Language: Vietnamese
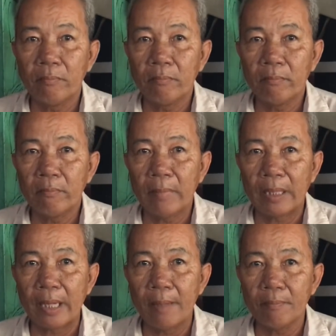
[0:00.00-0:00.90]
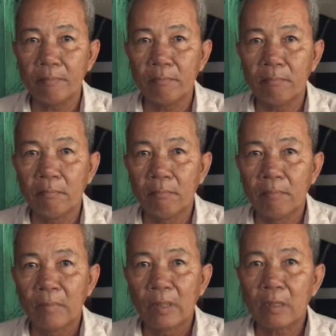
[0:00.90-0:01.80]
là đêm. biến thành cái gì chứ
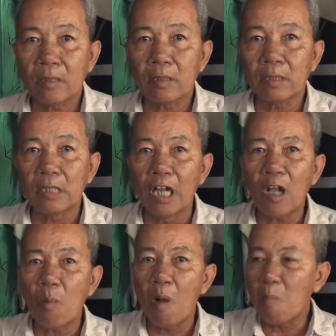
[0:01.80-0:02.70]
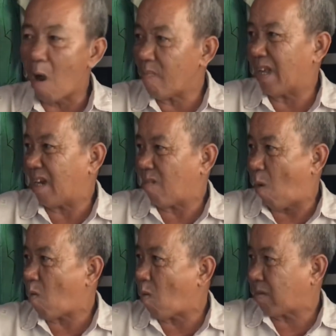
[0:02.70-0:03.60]
tôi như con bướm bướm vậy đó,
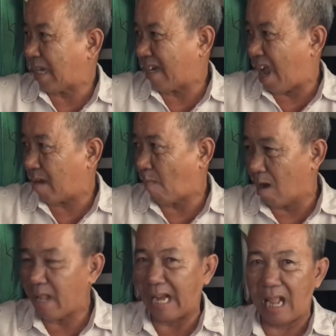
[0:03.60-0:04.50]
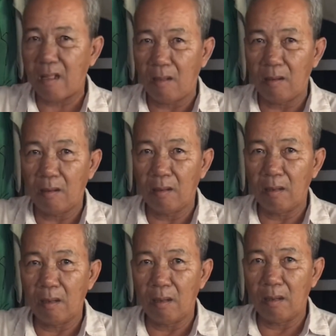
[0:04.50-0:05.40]
một cục thanh vợn bự vậy nè à
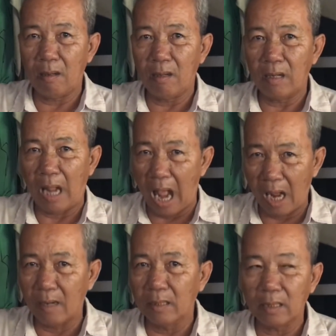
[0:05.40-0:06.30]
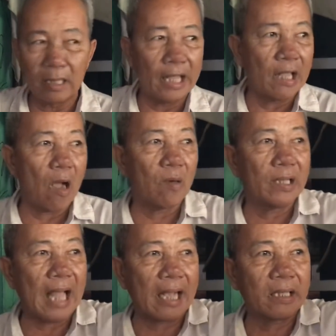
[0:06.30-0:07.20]
bay vòng vòng ờ đi vô
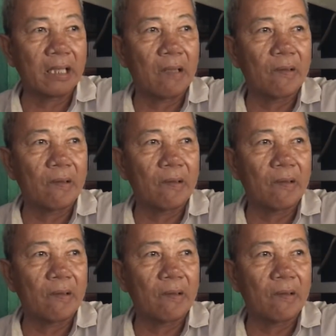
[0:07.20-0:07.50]
đi thẳng ra cái